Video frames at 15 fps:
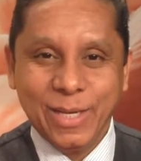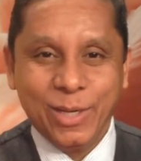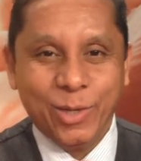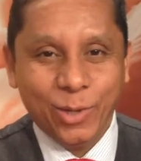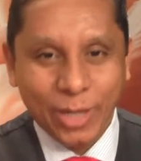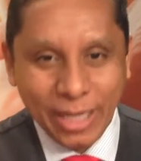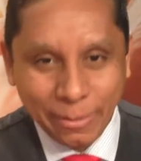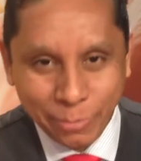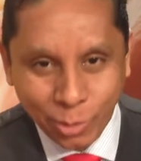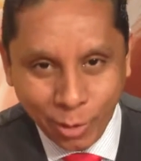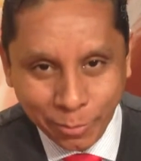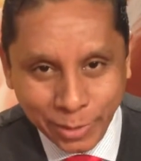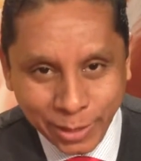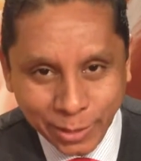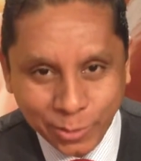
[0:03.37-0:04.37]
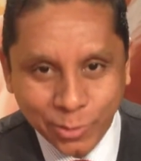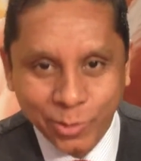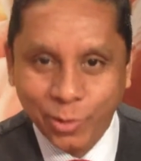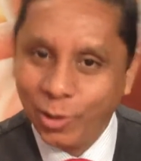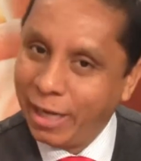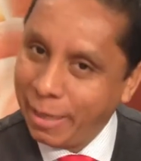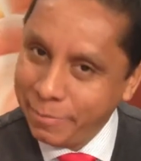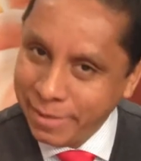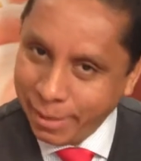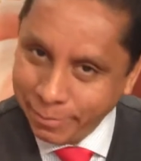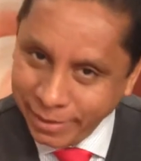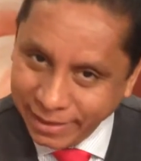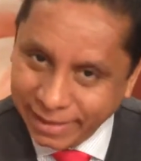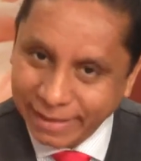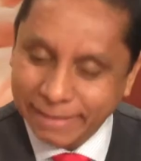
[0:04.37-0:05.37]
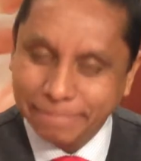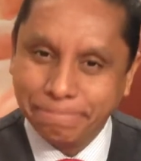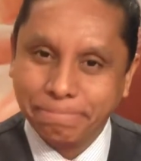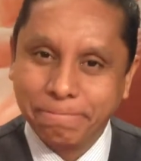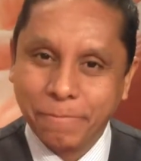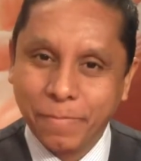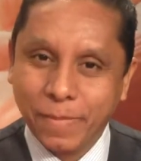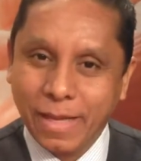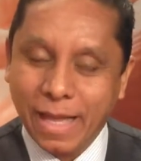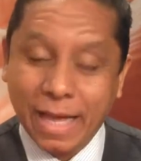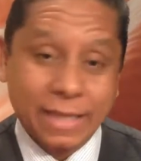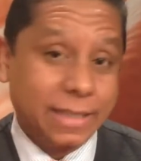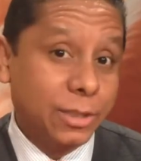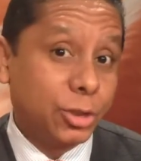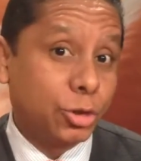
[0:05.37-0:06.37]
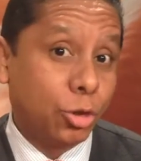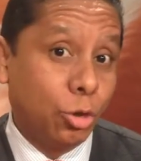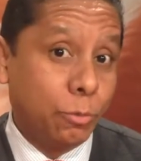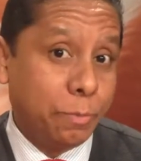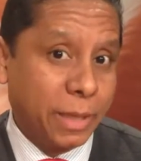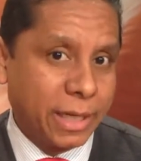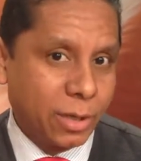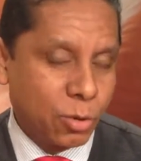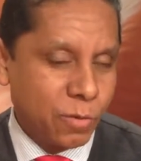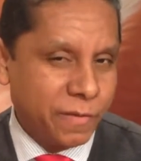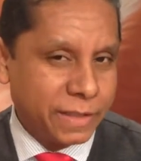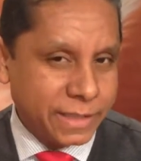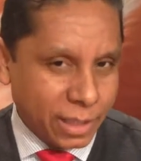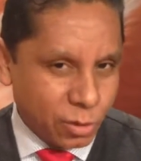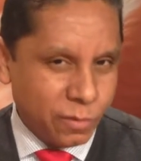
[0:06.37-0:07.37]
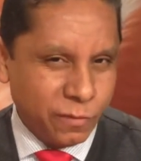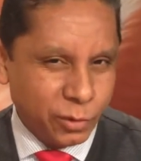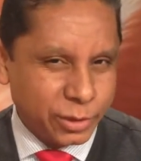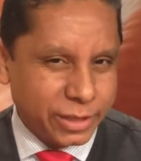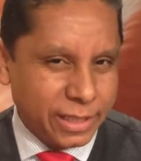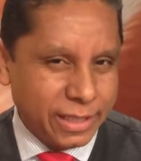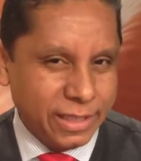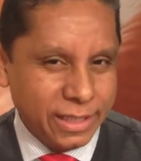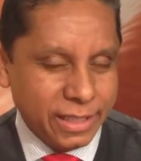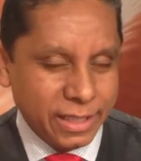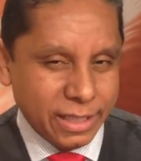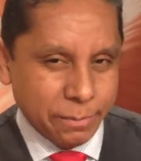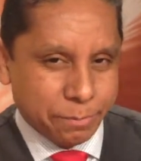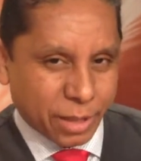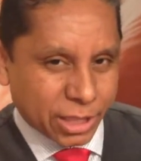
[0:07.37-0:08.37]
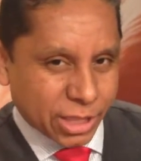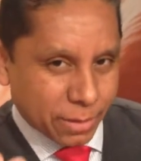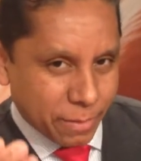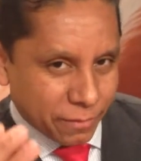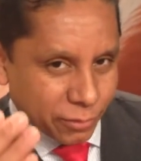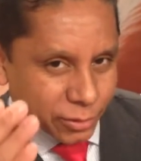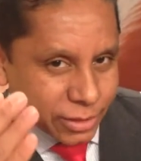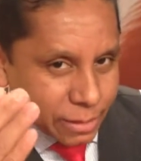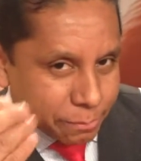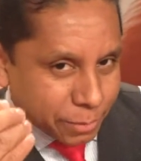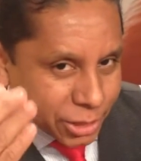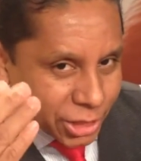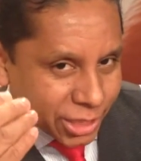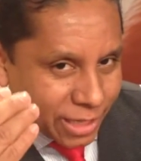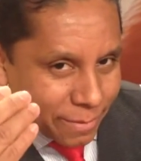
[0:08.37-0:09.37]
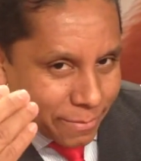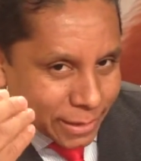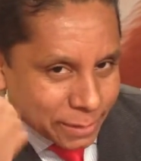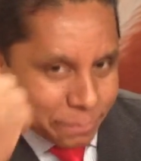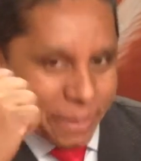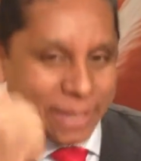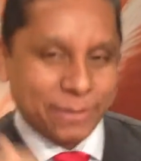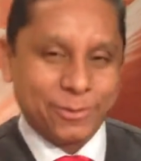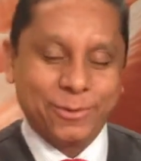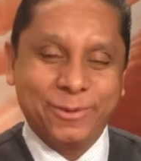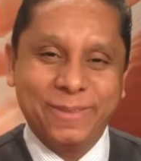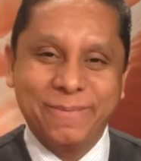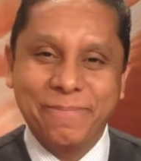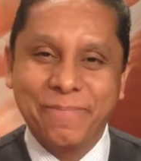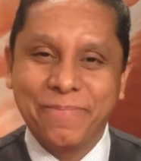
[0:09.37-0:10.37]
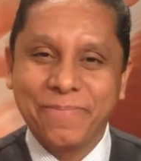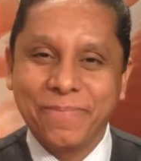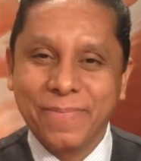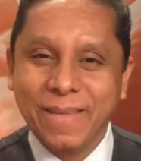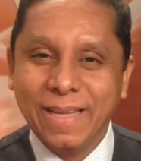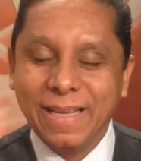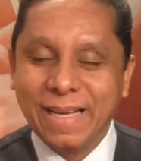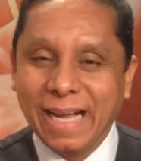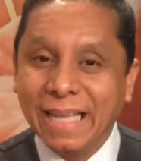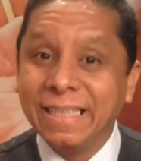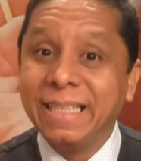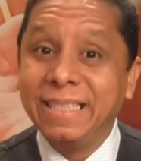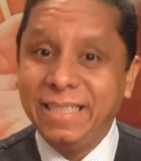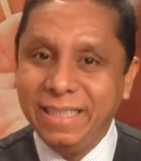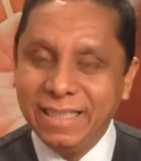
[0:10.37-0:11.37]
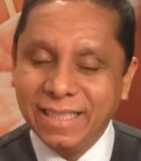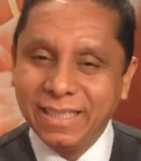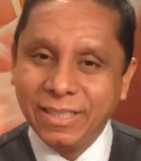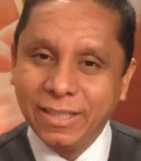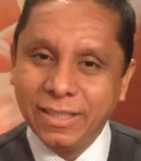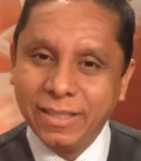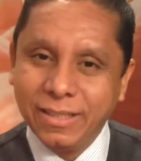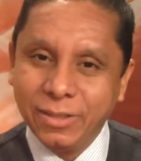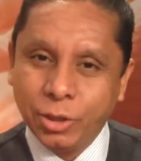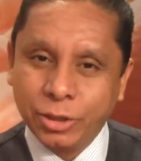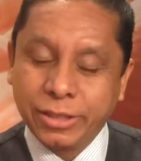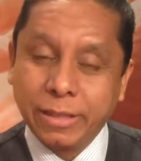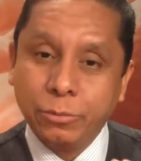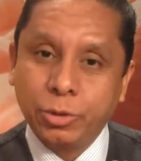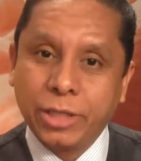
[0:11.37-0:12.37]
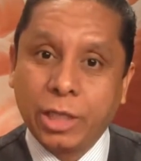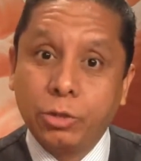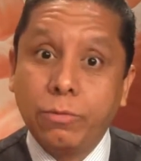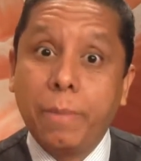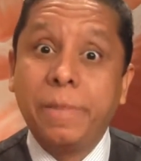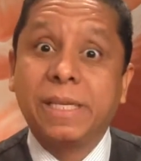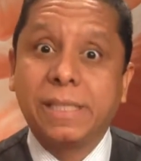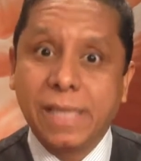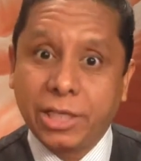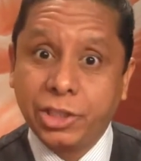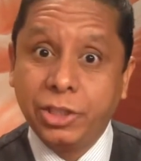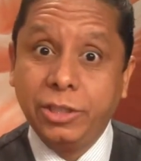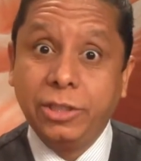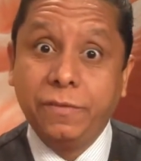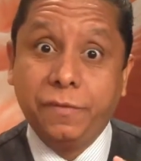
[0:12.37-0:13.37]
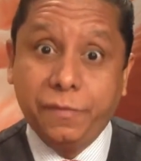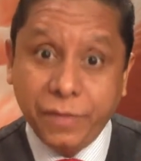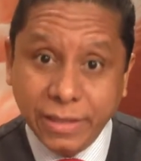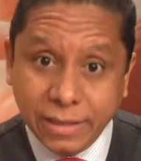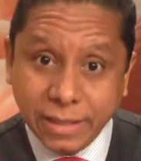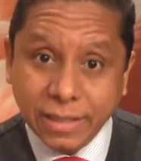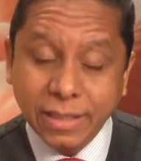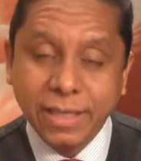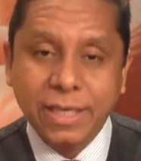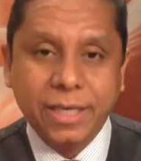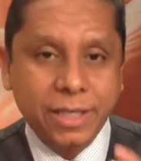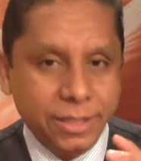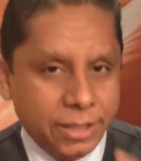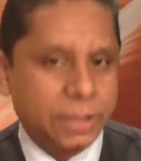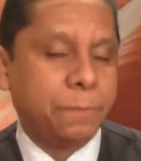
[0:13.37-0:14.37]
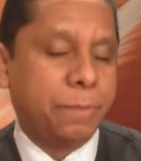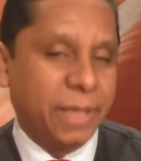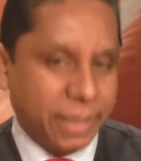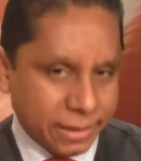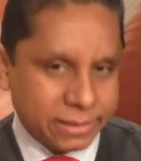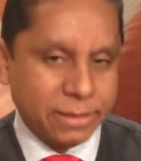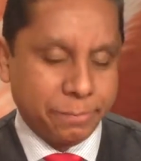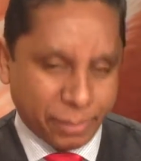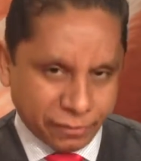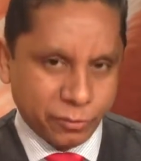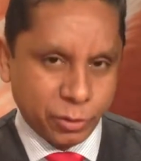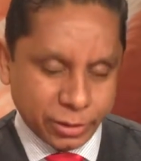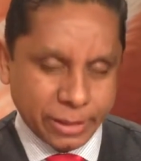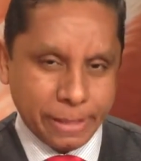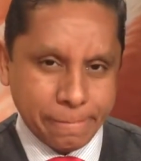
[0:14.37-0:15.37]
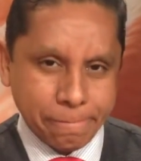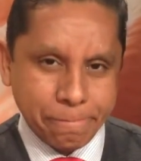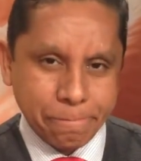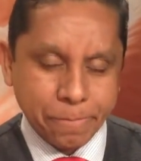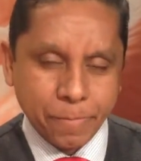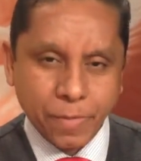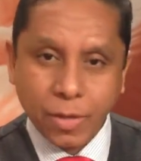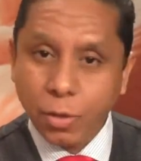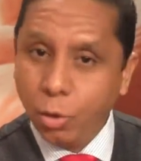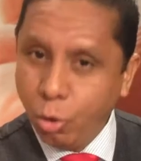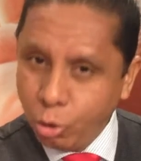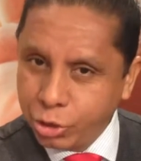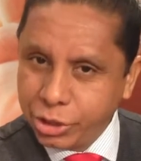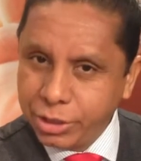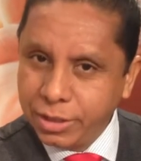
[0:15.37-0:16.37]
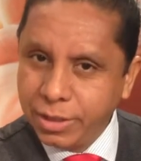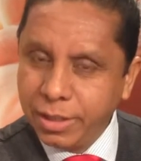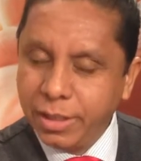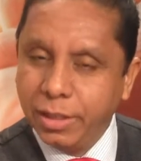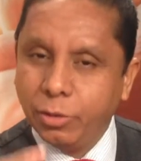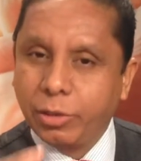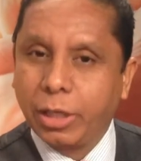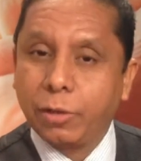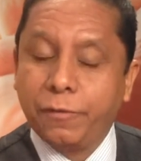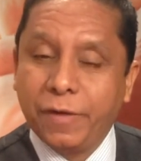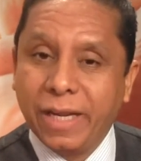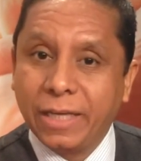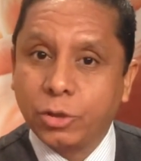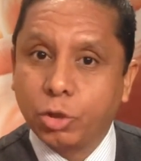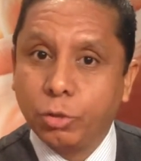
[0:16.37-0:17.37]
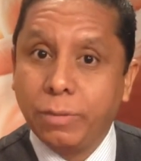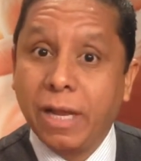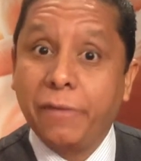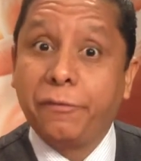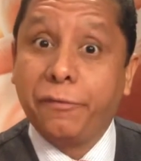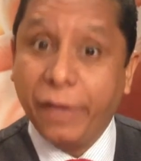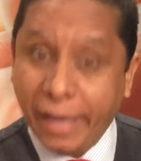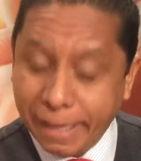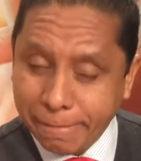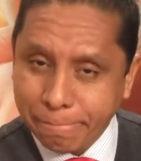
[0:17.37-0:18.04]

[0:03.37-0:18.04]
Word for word: Olá, meu amigo, olá, minha amiga. Aqui estou para conversar com você e para chamar você para chegar mais perto. Cada dia nós temos dado uma mensagem de vida e de esperança para você. Hoje eu quero falar sobre a fé.